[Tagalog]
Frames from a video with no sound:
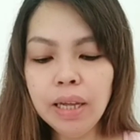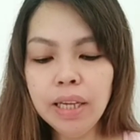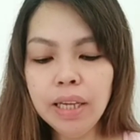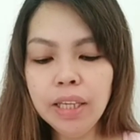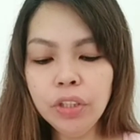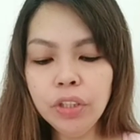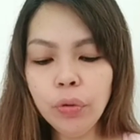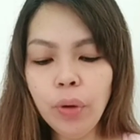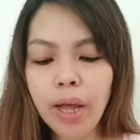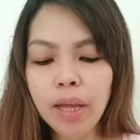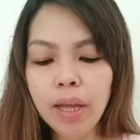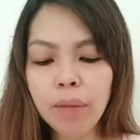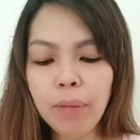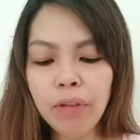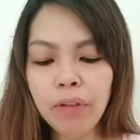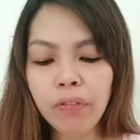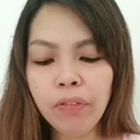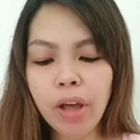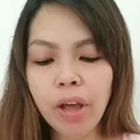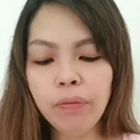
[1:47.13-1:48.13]
ito ay
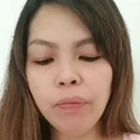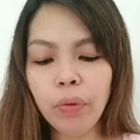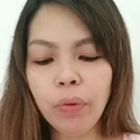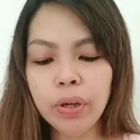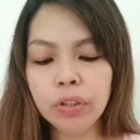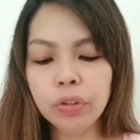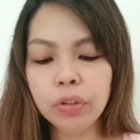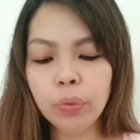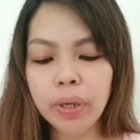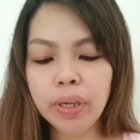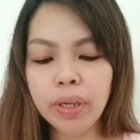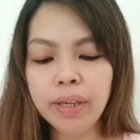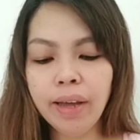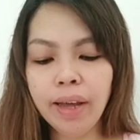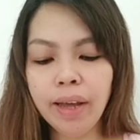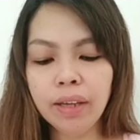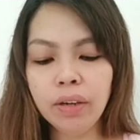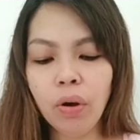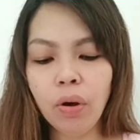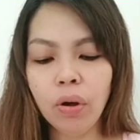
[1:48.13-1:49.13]
may 5.29
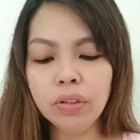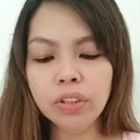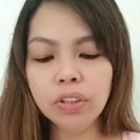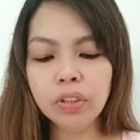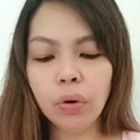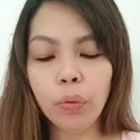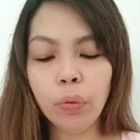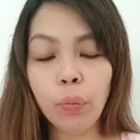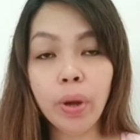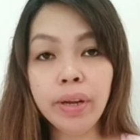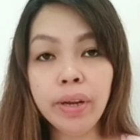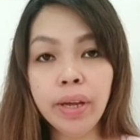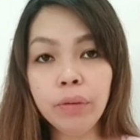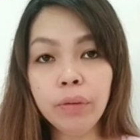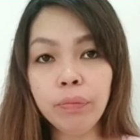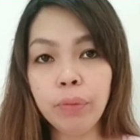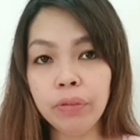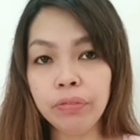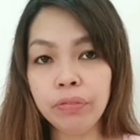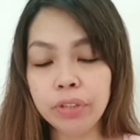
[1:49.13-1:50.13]
ounce or
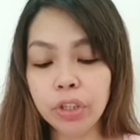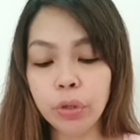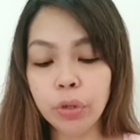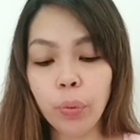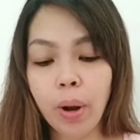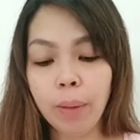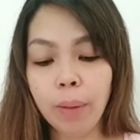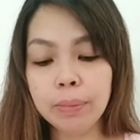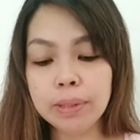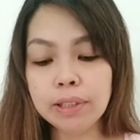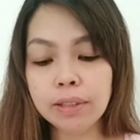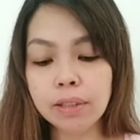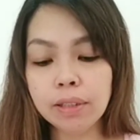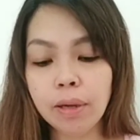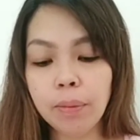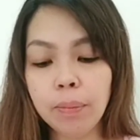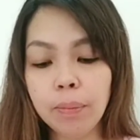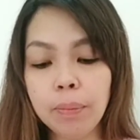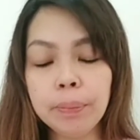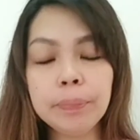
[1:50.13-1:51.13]
150 grams.
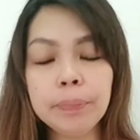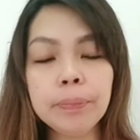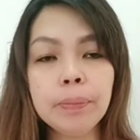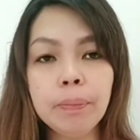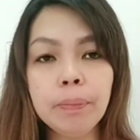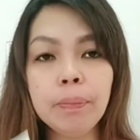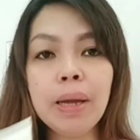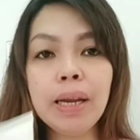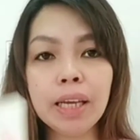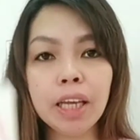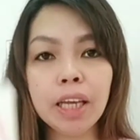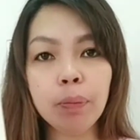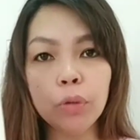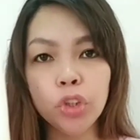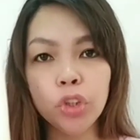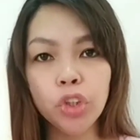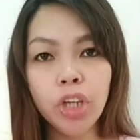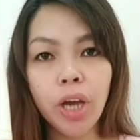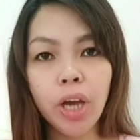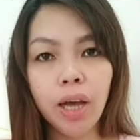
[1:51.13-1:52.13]
Malaki po
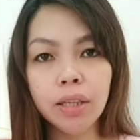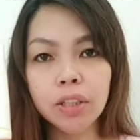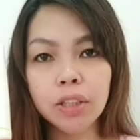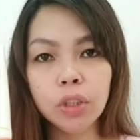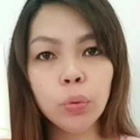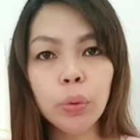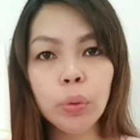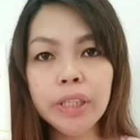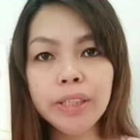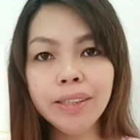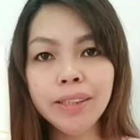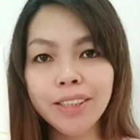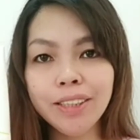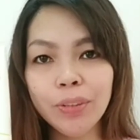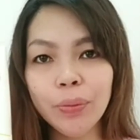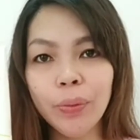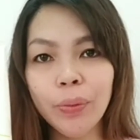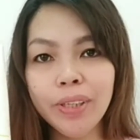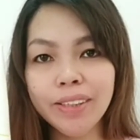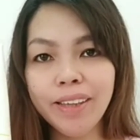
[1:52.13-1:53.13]
siya. Sulit na
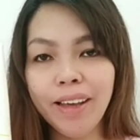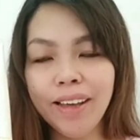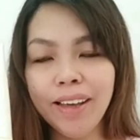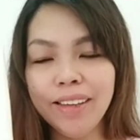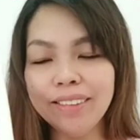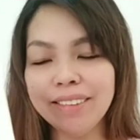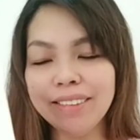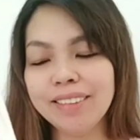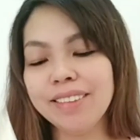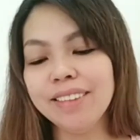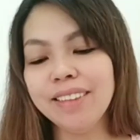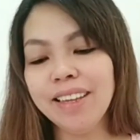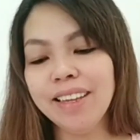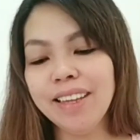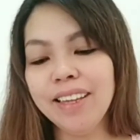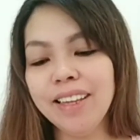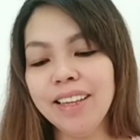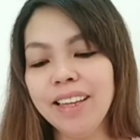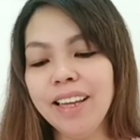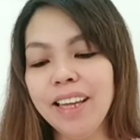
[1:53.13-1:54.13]
sulit, guys.
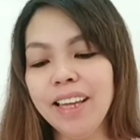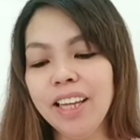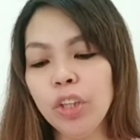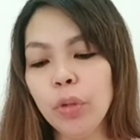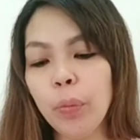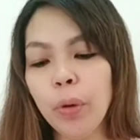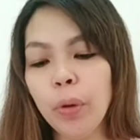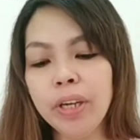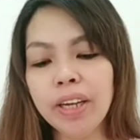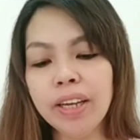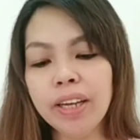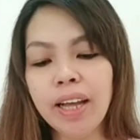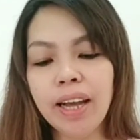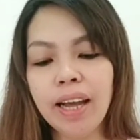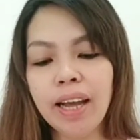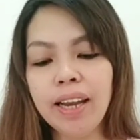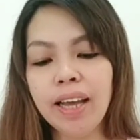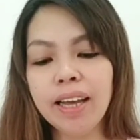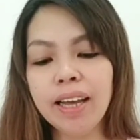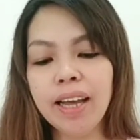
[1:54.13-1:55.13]
Ito po ay
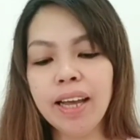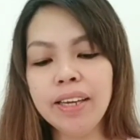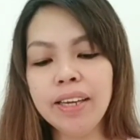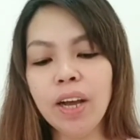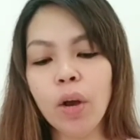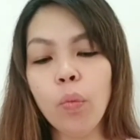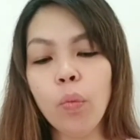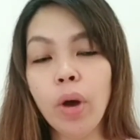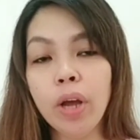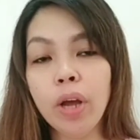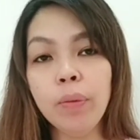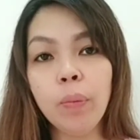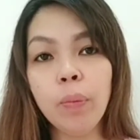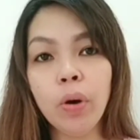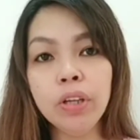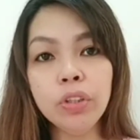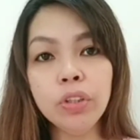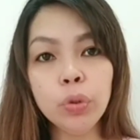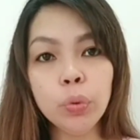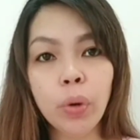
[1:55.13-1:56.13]
nagkakalaga ng
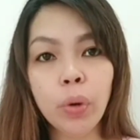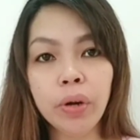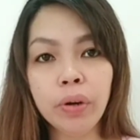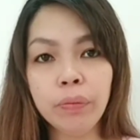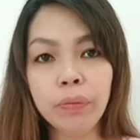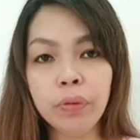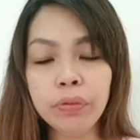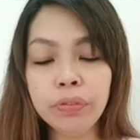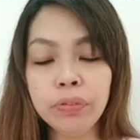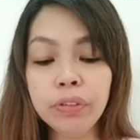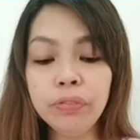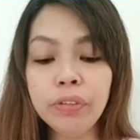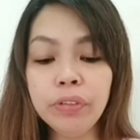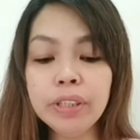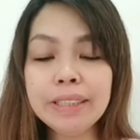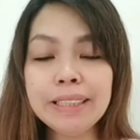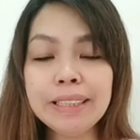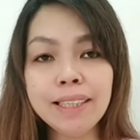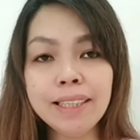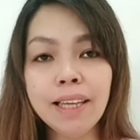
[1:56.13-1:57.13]
1.250
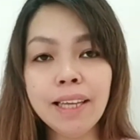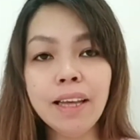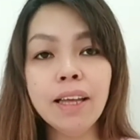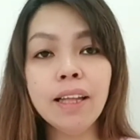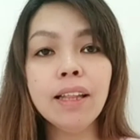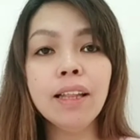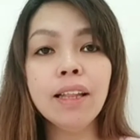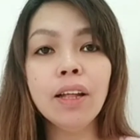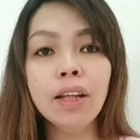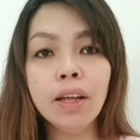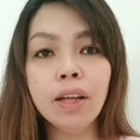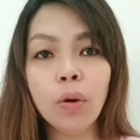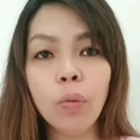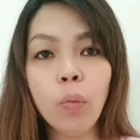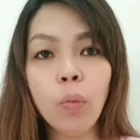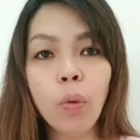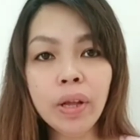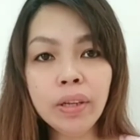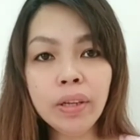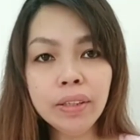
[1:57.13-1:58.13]
fils,
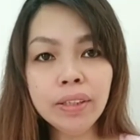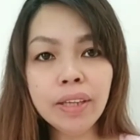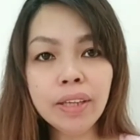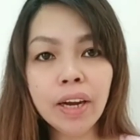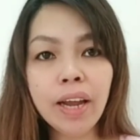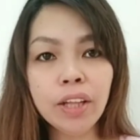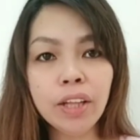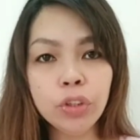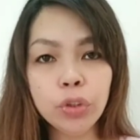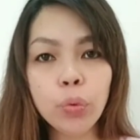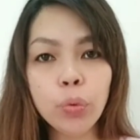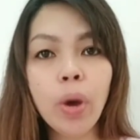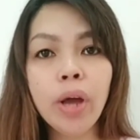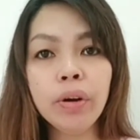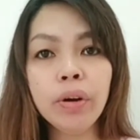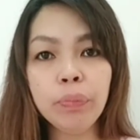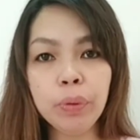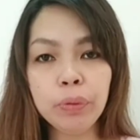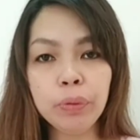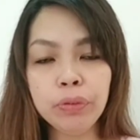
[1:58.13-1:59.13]
1 dinar and
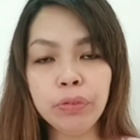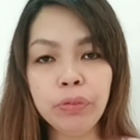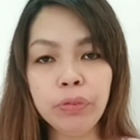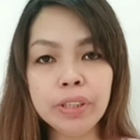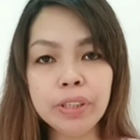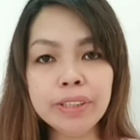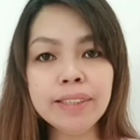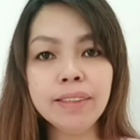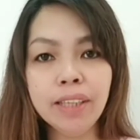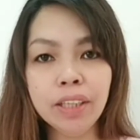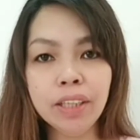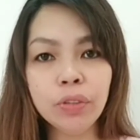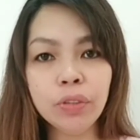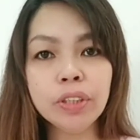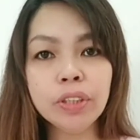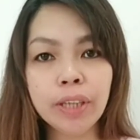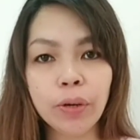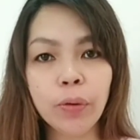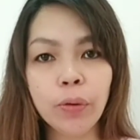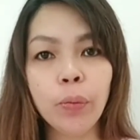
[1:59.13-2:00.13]
250 fils dito
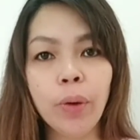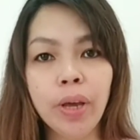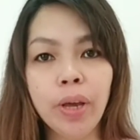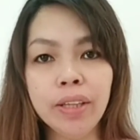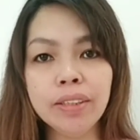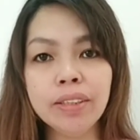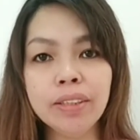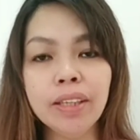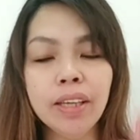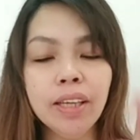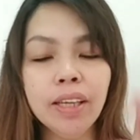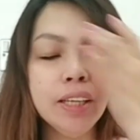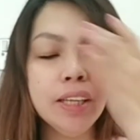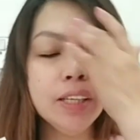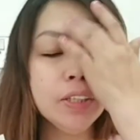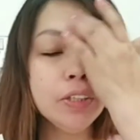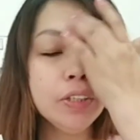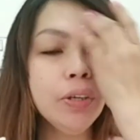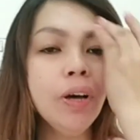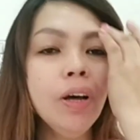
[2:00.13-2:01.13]
sa Kuwait.
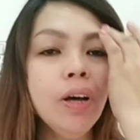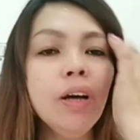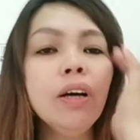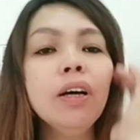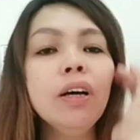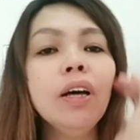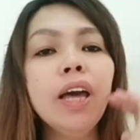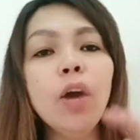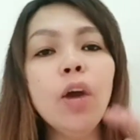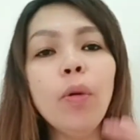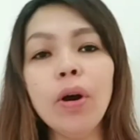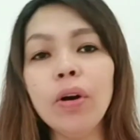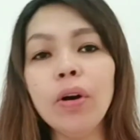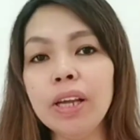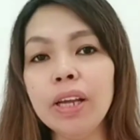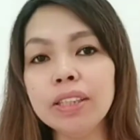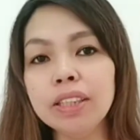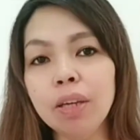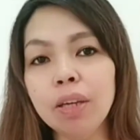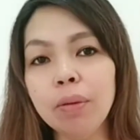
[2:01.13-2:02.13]
So, ewan ko
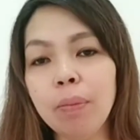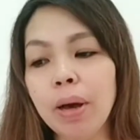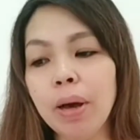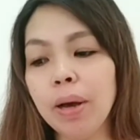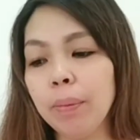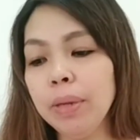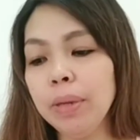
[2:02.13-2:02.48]
lang sa ibang